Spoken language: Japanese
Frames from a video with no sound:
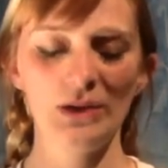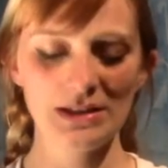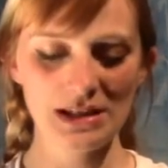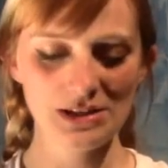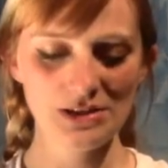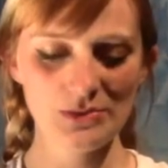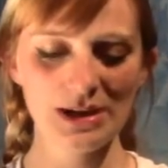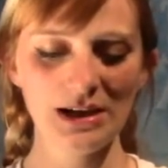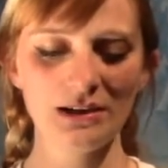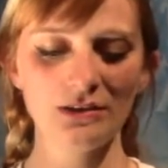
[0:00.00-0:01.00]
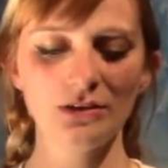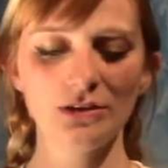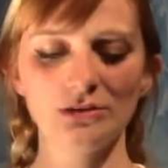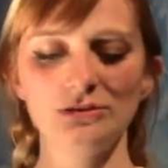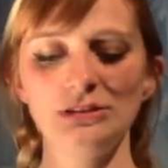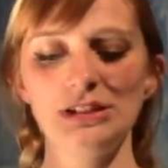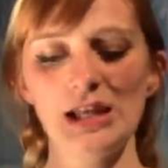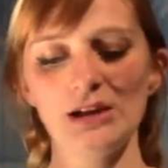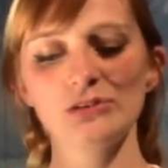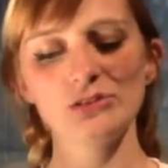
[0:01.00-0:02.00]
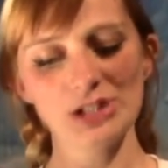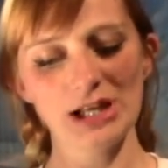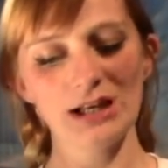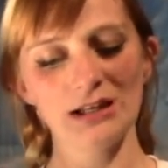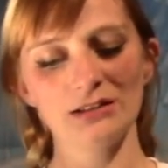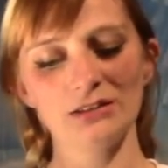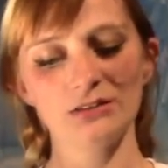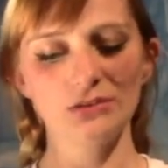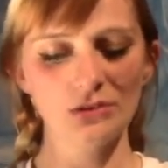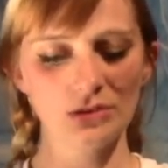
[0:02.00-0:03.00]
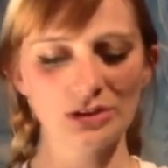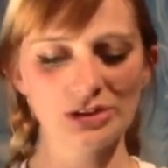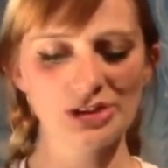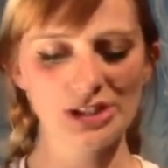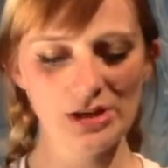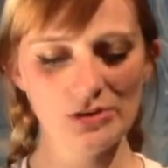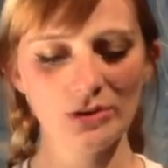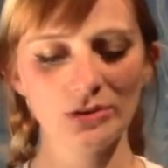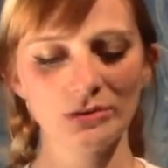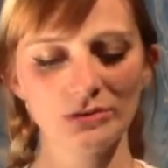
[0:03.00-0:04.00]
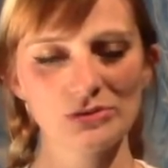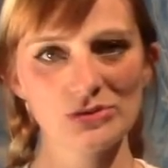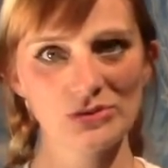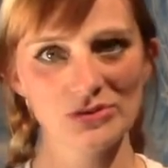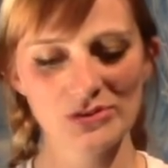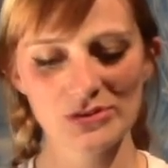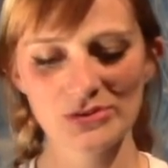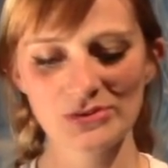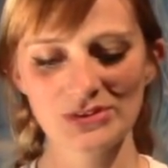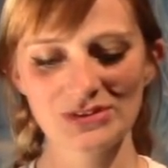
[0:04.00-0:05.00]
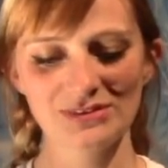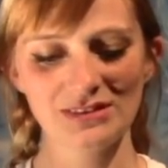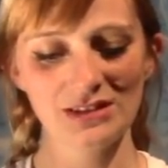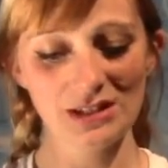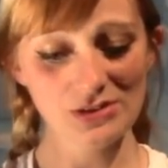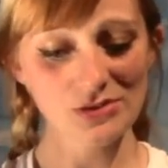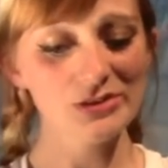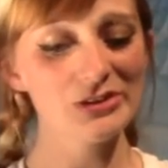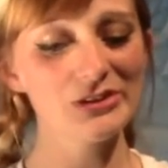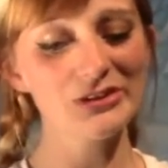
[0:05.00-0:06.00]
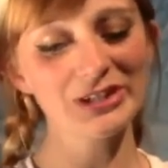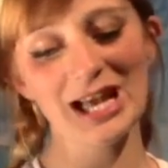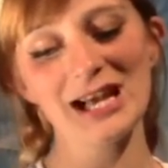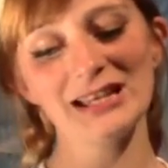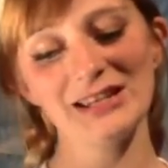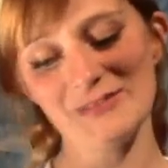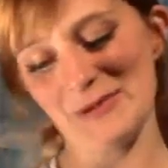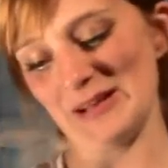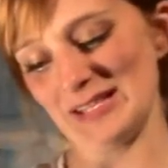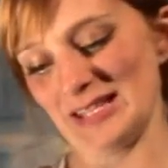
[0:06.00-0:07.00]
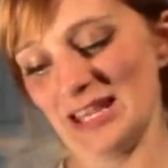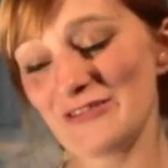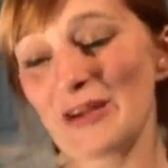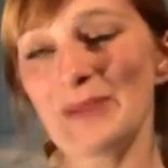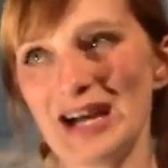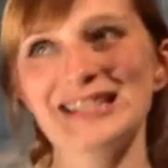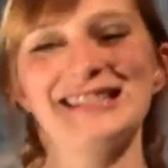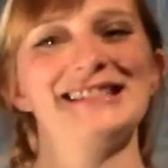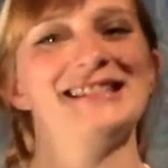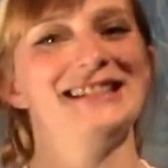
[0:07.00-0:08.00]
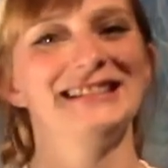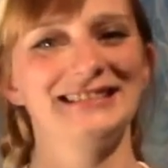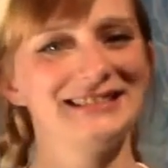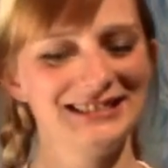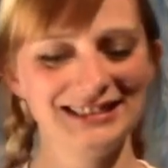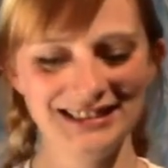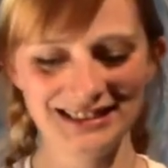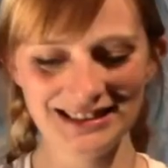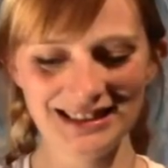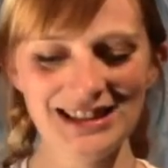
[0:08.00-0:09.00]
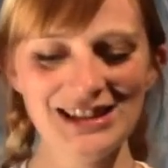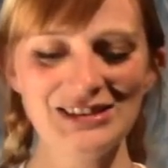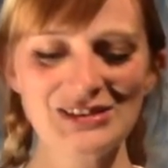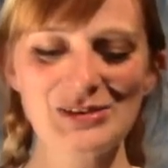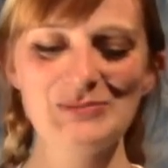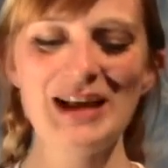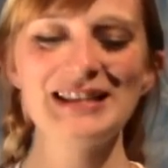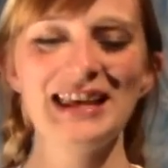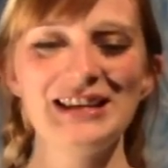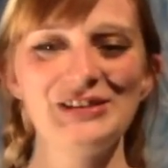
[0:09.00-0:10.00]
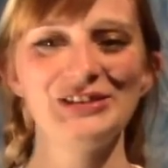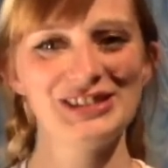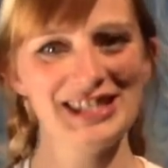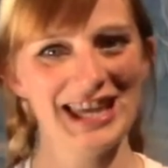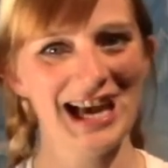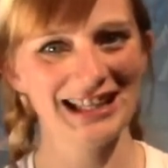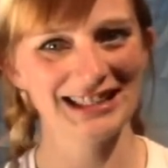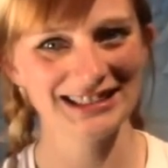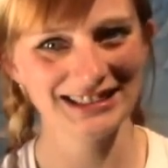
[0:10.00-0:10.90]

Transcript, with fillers: 私は翻訳者を使用する必要がいます。います。すべての時間。